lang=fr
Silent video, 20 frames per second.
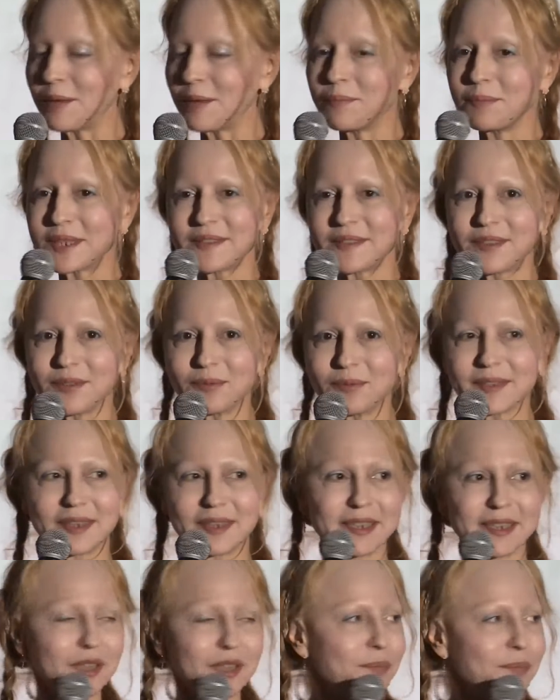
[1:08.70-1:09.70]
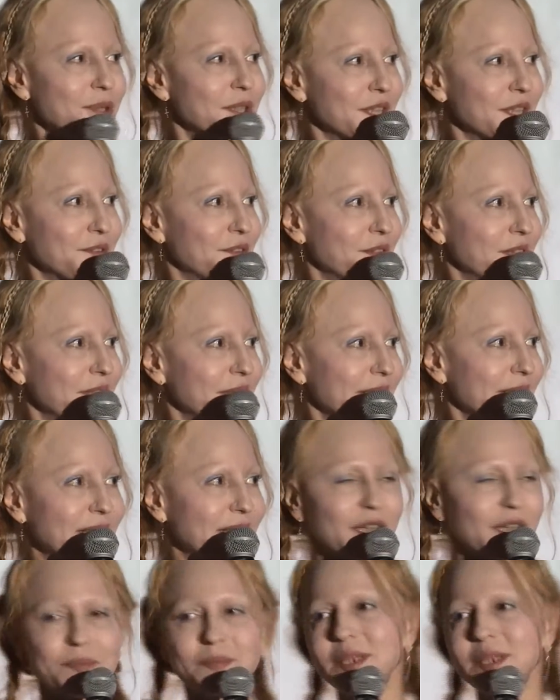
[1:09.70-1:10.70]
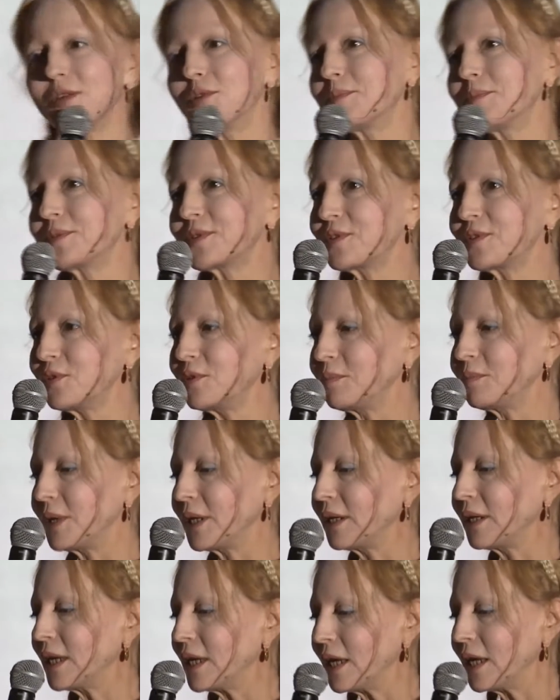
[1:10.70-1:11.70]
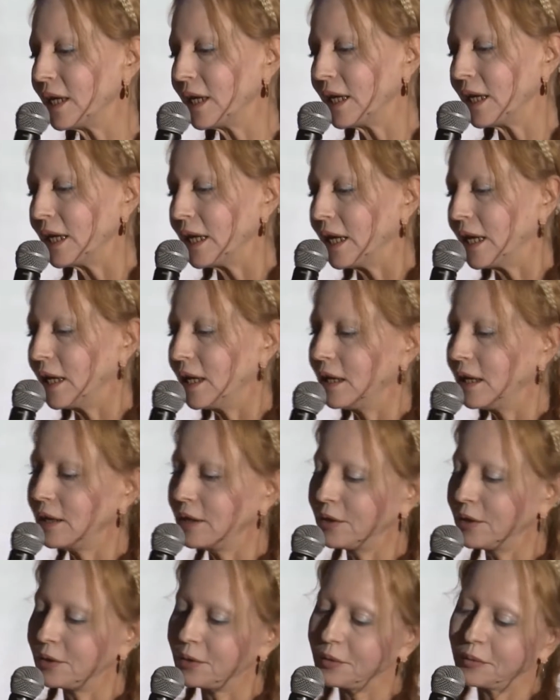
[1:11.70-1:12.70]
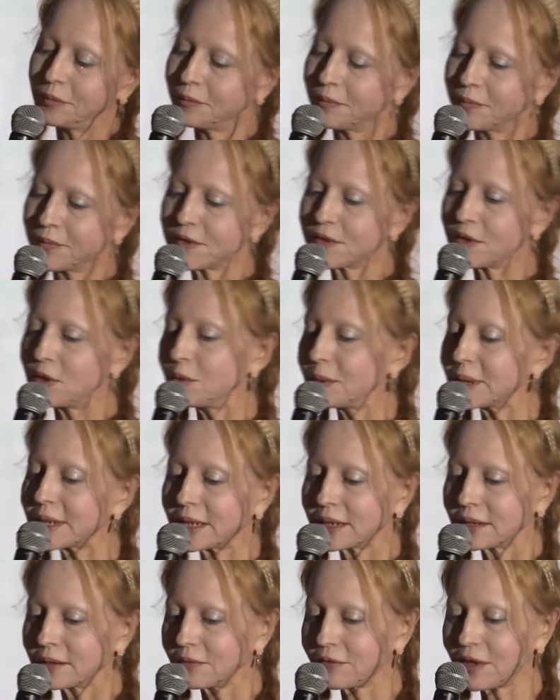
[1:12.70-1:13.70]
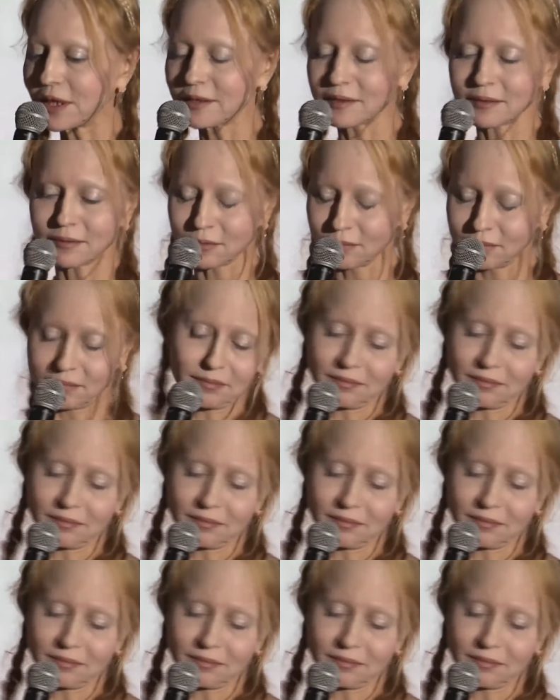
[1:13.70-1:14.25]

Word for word: la mission, c'était une petite fille. Et comme dit le psaume, euh, celui, enfin,